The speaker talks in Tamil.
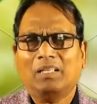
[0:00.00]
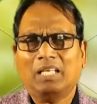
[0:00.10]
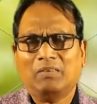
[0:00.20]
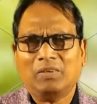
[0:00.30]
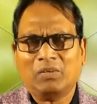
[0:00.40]

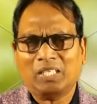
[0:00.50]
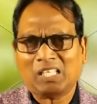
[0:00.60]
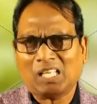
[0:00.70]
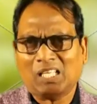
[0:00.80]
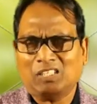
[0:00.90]

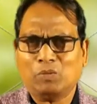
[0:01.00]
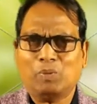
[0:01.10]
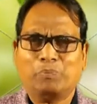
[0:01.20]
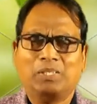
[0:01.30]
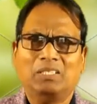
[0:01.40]
தேவனிடத்துல
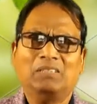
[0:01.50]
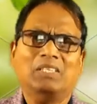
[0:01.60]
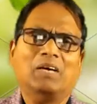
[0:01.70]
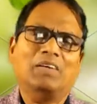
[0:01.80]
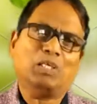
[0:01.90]
ஜெபிப்பது
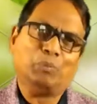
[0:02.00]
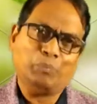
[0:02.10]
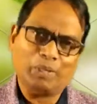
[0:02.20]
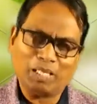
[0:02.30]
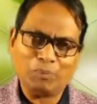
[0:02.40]
அவருக்கு
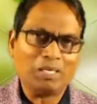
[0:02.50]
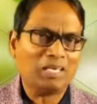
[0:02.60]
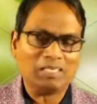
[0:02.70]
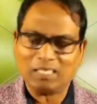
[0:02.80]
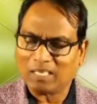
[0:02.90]

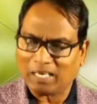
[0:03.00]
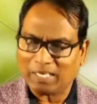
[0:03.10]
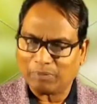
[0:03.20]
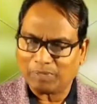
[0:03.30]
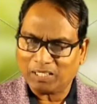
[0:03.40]
பிரியமில்லாத
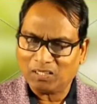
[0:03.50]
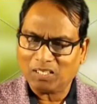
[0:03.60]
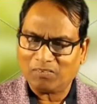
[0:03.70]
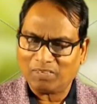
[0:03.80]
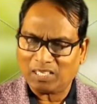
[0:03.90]
காரியம்
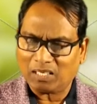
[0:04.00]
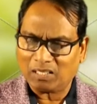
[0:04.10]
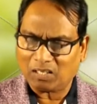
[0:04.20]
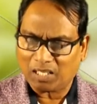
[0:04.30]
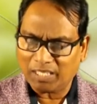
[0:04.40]
அதுதான் வே
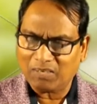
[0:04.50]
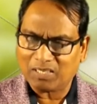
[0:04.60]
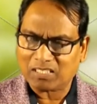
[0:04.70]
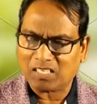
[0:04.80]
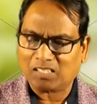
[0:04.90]
அந்த அதே
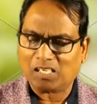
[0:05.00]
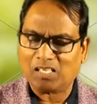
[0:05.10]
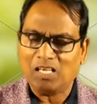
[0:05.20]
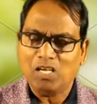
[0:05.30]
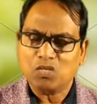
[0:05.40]
வசனத்துல
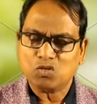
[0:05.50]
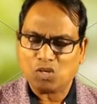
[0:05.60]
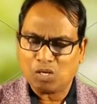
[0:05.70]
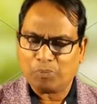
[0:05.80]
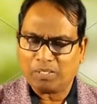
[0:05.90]

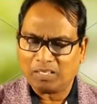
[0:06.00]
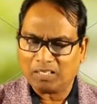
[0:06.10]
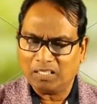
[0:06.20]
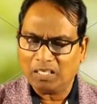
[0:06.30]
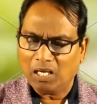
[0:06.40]

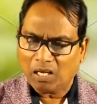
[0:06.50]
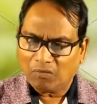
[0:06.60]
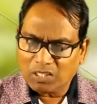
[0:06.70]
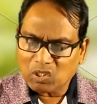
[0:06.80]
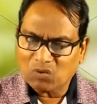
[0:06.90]
சொல்லப்படுகிறது
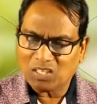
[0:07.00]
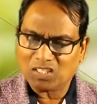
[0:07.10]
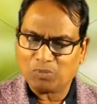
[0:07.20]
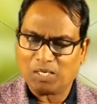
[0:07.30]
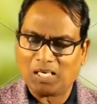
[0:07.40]

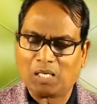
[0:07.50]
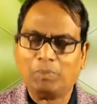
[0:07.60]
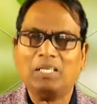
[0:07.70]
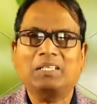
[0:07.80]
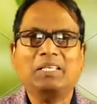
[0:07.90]
விசுவாசம்
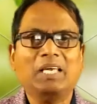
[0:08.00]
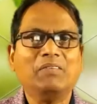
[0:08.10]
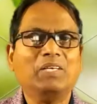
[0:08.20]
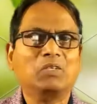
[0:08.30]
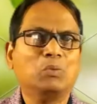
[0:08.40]
இல்லாமல்
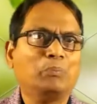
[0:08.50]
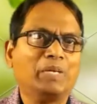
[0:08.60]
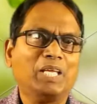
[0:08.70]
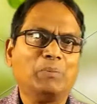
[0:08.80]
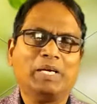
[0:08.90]
தேவனுக்கும்
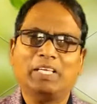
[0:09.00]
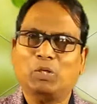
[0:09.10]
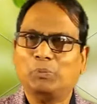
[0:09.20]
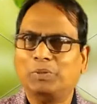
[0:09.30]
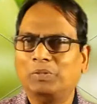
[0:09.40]
பிரியமாய்
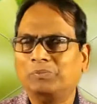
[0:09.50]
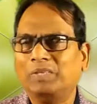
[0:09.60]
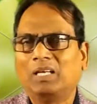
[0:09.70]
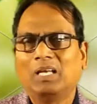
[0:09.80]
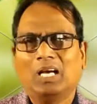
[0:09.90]
இருப்பதும்
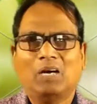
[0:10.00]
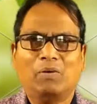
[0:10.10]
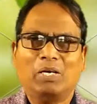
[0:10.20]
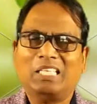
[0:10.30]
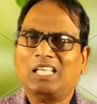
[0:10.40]

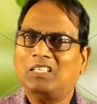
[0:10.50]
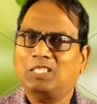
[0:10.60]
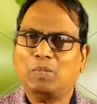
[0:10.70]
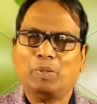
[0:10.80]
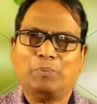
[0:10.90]
அவரிடத்துல
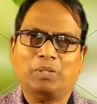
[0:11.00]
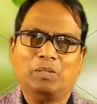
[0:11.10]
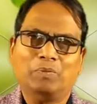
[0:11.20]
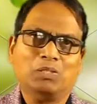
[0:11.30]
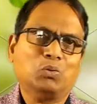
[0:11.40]

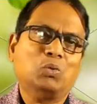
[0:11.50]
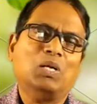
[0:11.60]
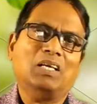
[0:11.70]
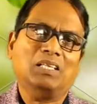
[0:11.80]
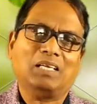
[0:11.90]
ஜெபிப்பதும் அது
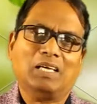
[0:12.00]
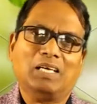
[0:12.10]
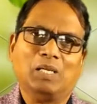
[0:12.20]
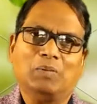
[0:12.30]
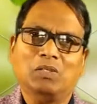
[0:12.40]
கூடாத
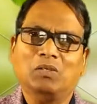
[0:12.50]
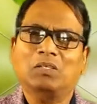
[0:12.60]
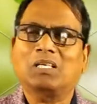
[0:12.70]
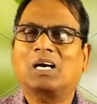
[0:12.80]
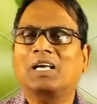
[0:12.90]
காரியம் அது
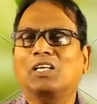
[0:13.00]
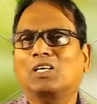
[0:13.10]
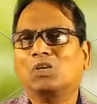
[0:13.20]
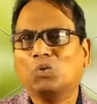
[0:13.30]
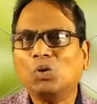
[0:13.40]

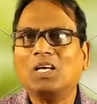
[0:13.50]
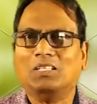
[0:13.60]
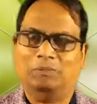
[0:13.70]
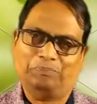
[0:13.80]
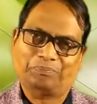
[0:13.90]
காரியங்கள் கூடாது